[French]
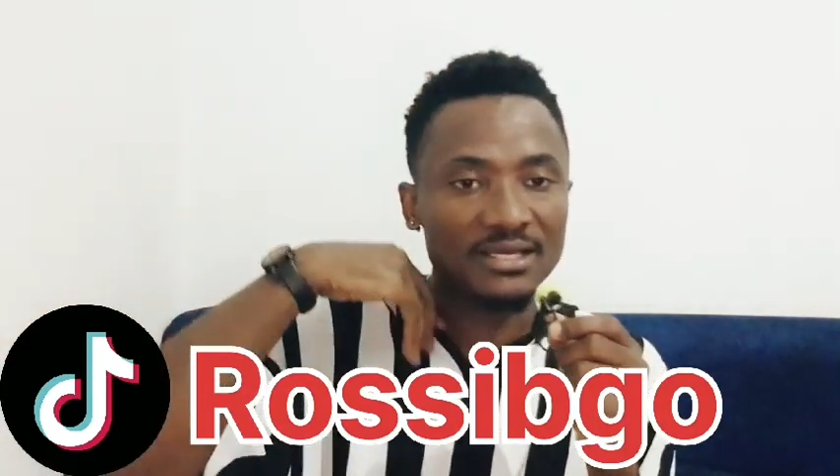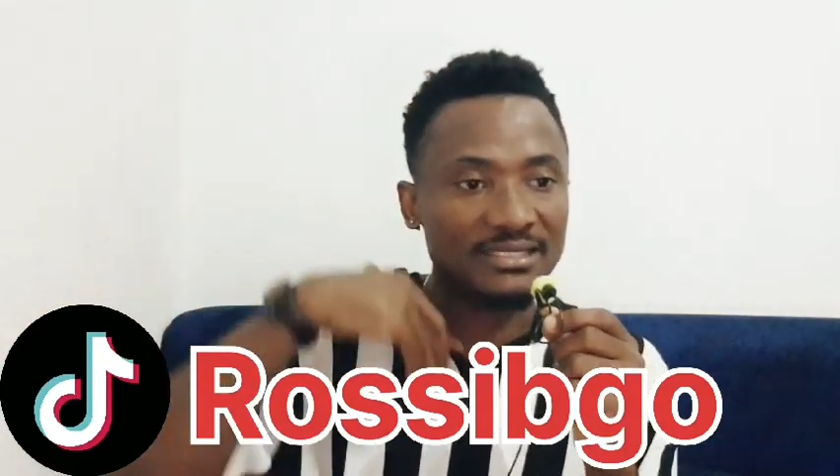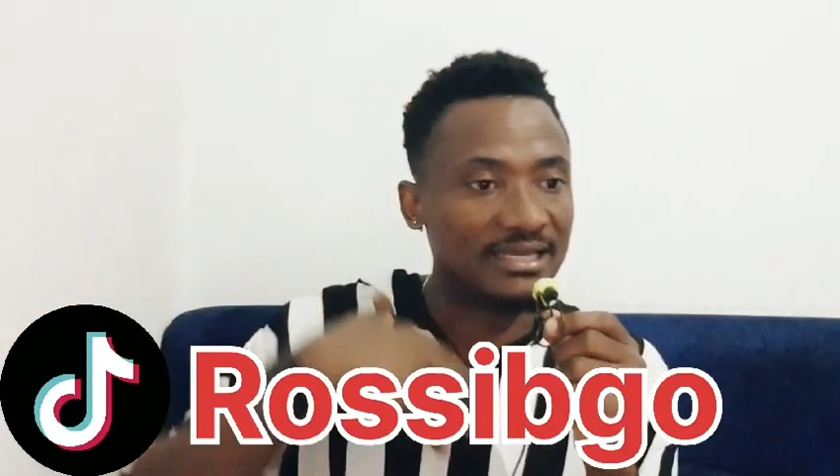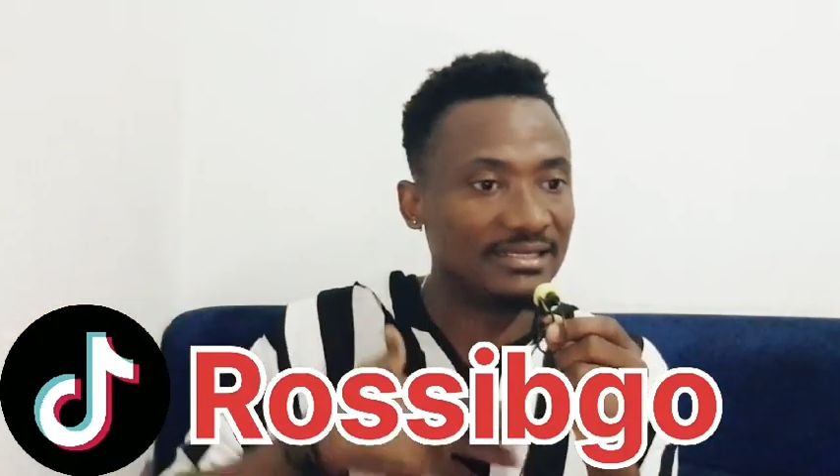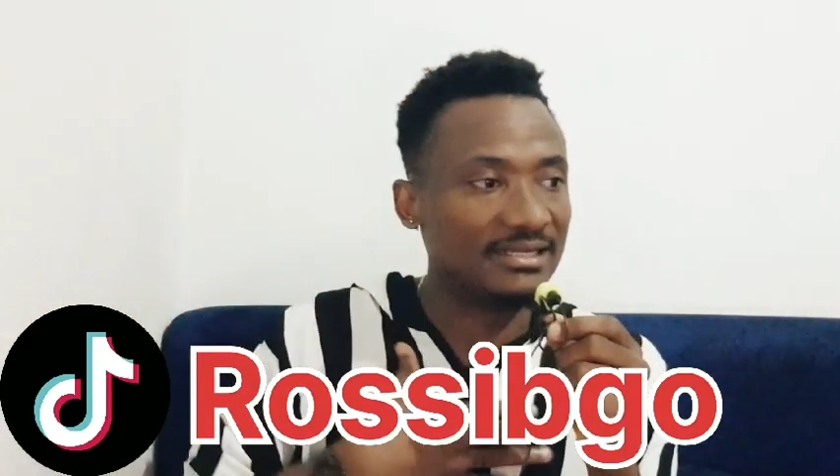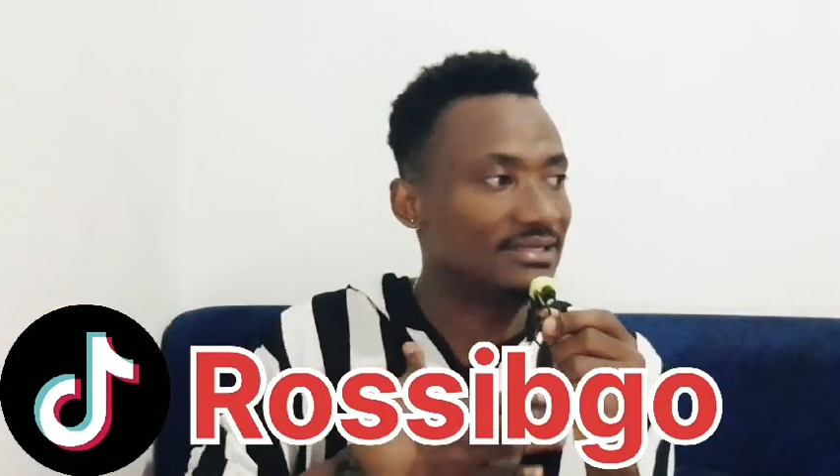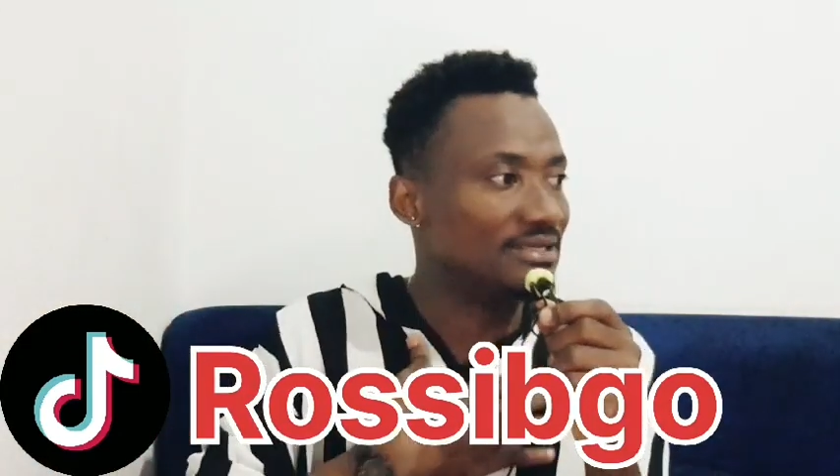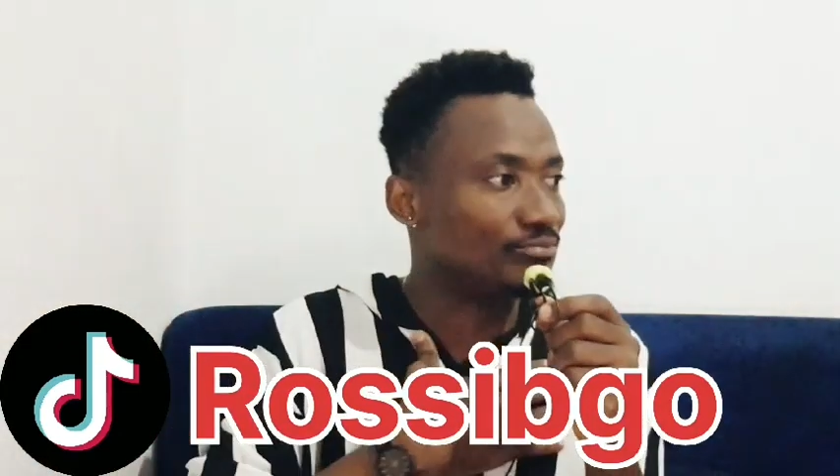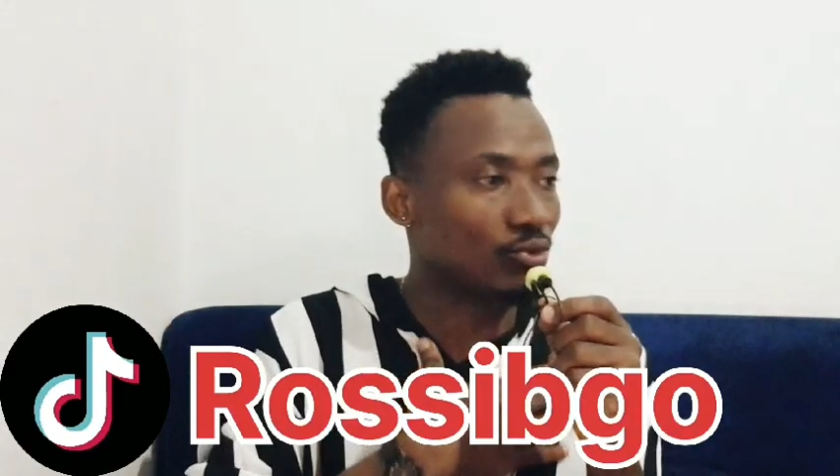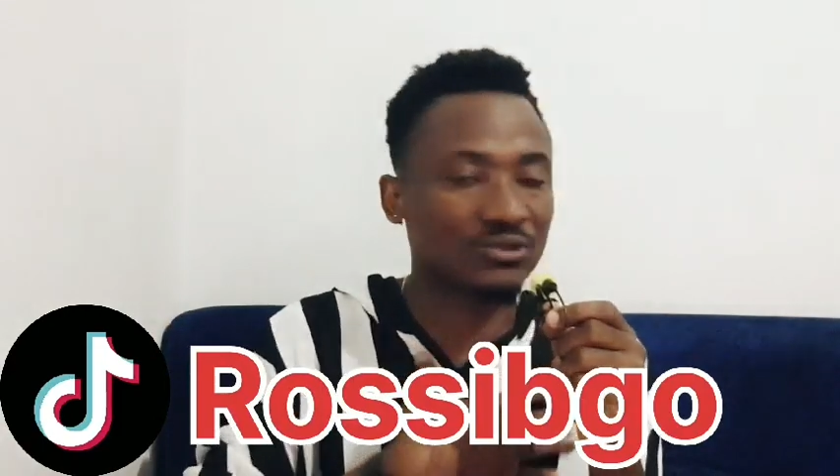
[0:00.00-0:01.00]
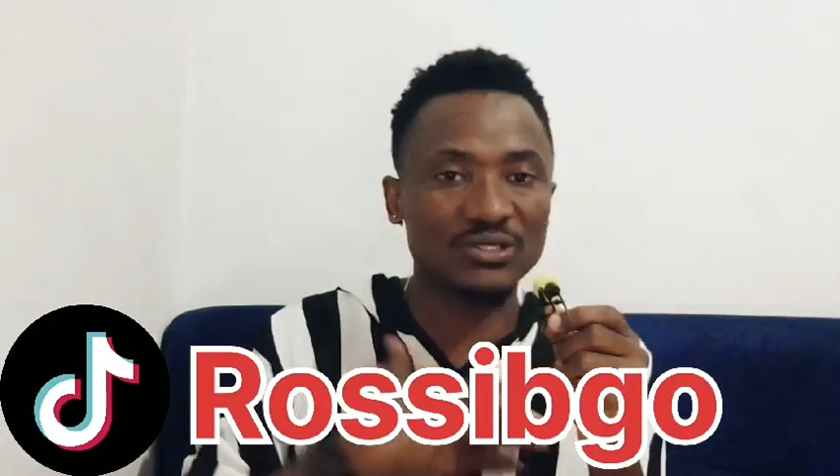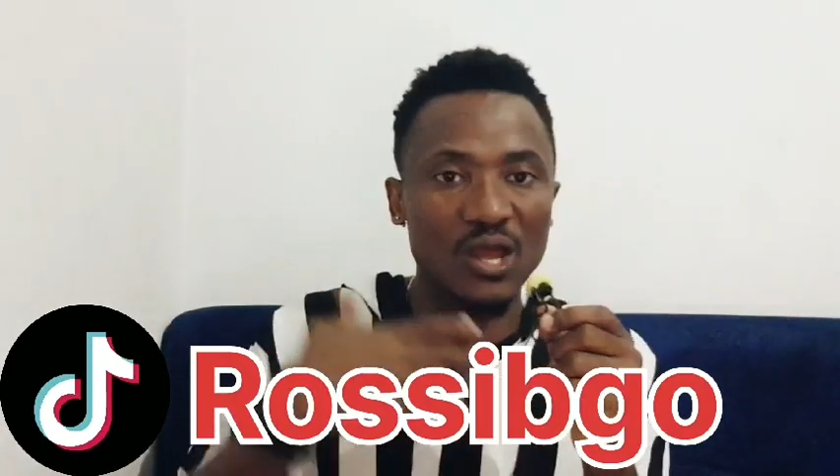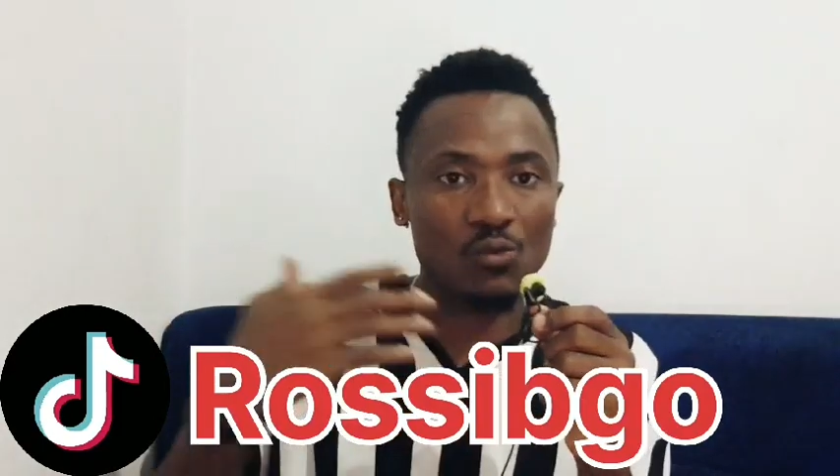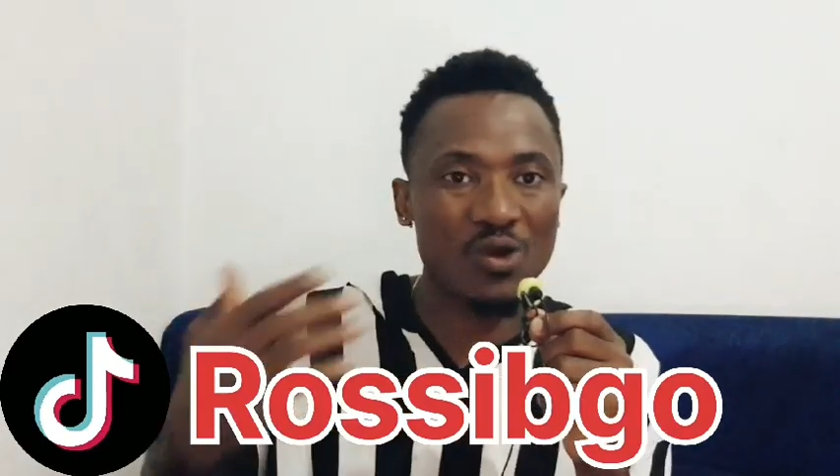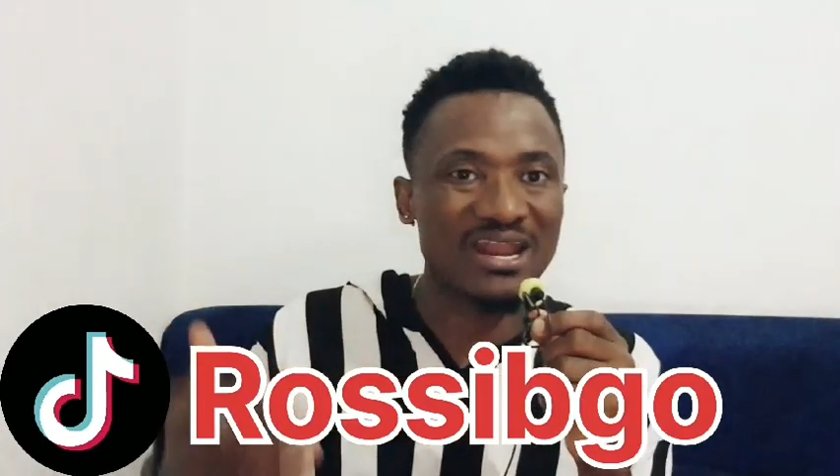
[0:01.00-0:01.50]
les, il porte
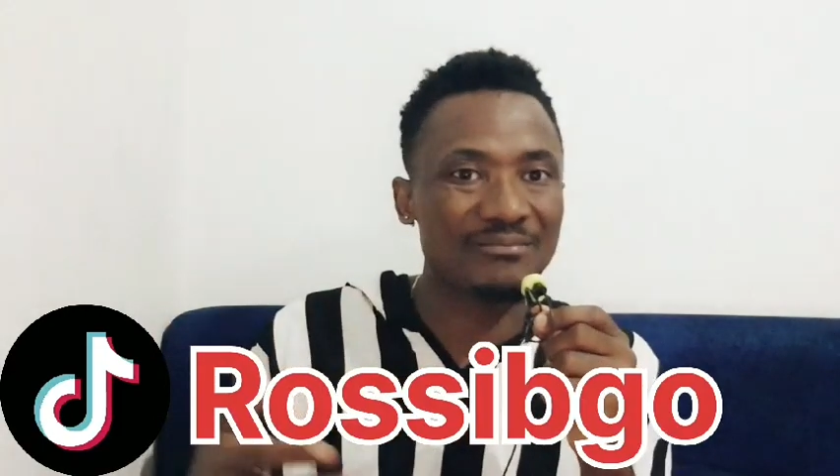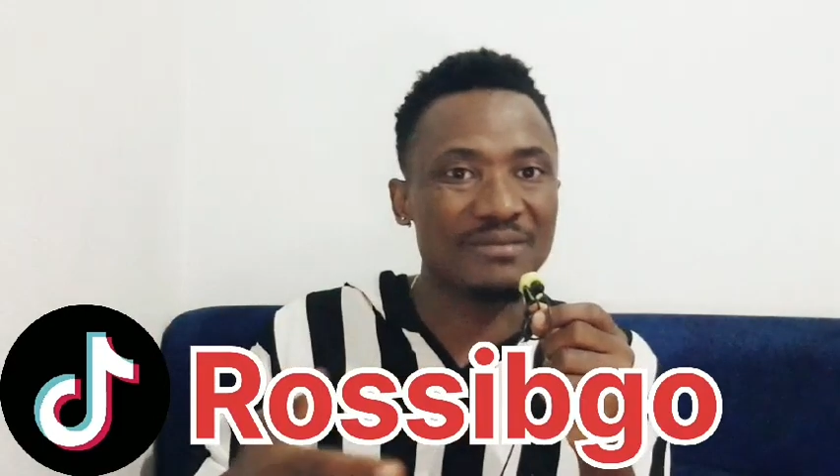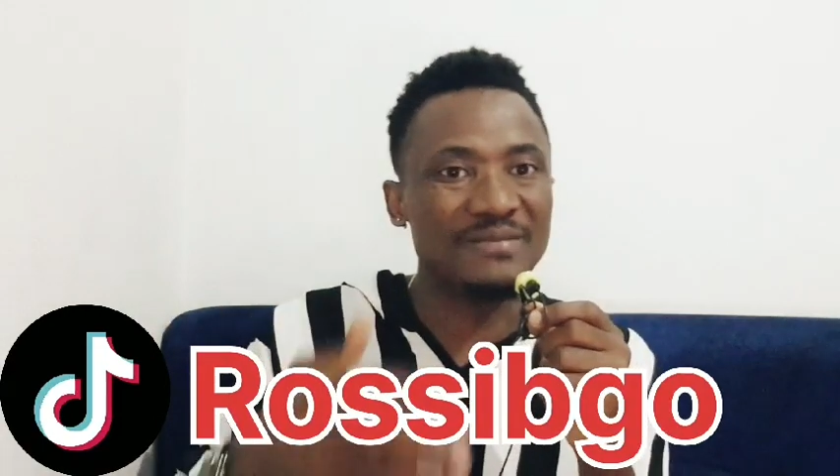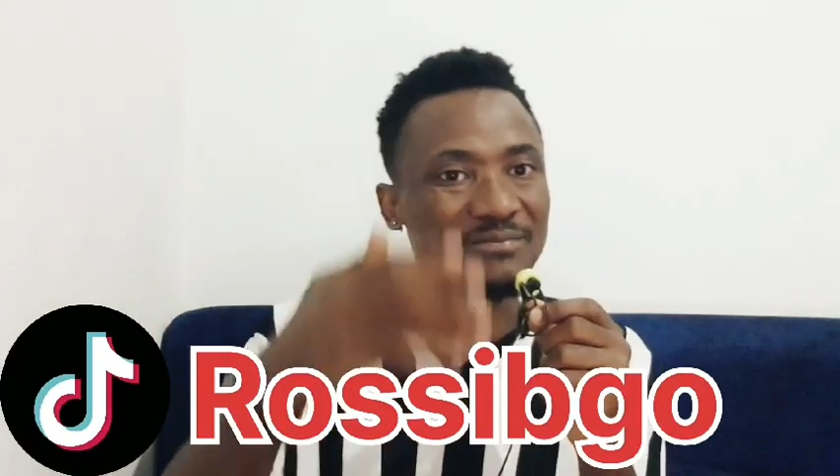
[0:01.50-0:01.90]
quoi là même,